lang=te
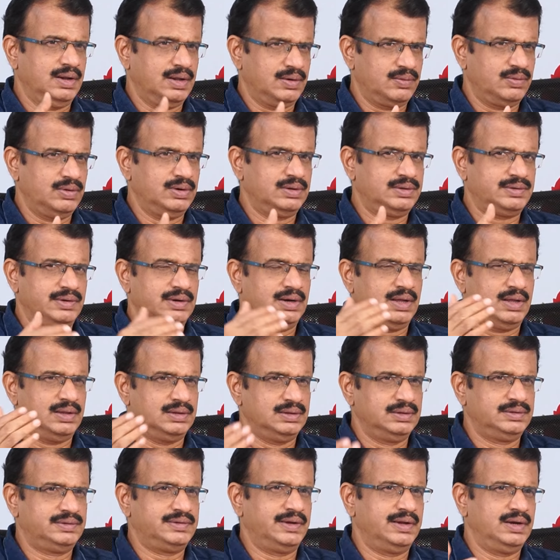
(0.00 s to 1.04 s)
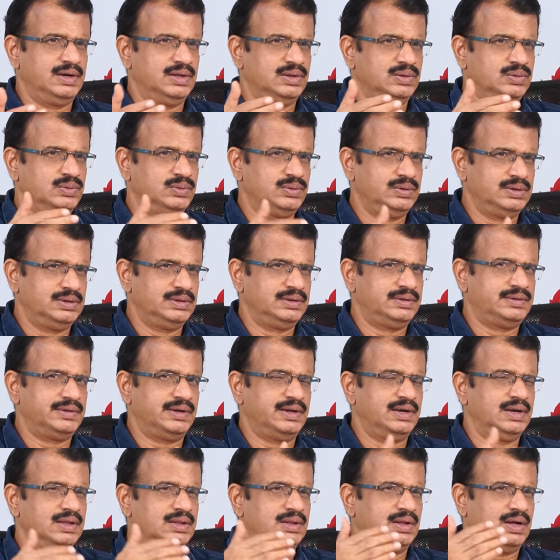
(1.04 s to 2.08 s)
నెరవేర్చండి అది చేయలేదు ఇది
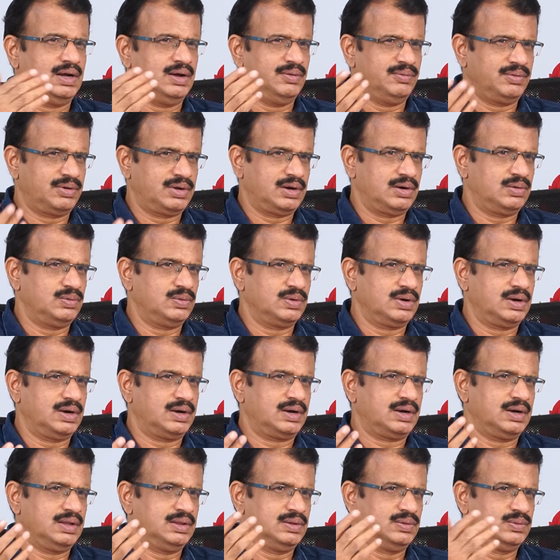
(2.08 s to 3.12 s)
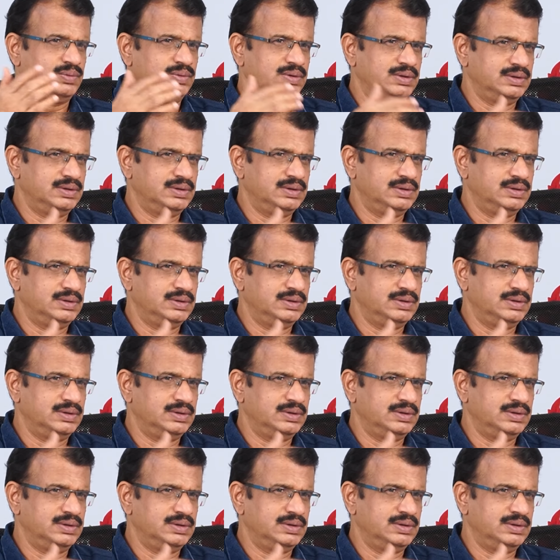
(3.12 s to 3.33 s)
చేయలేదు ఆ విగ్రహం కట్టలేదు